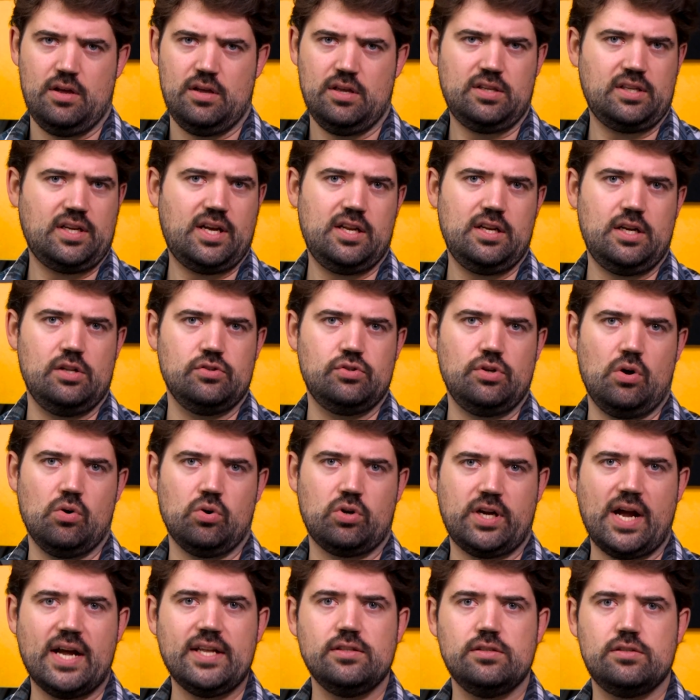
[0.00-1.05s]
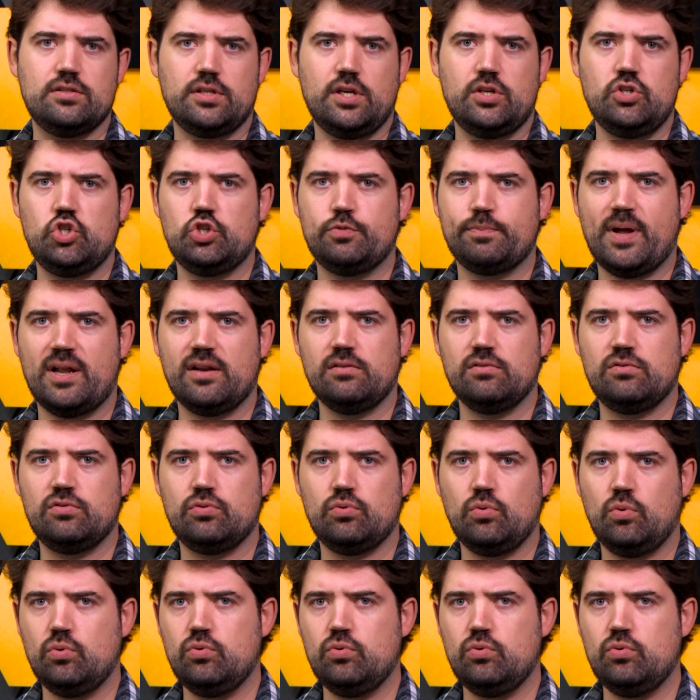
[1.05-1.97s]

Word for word: Ich kann also auch ganz entspannt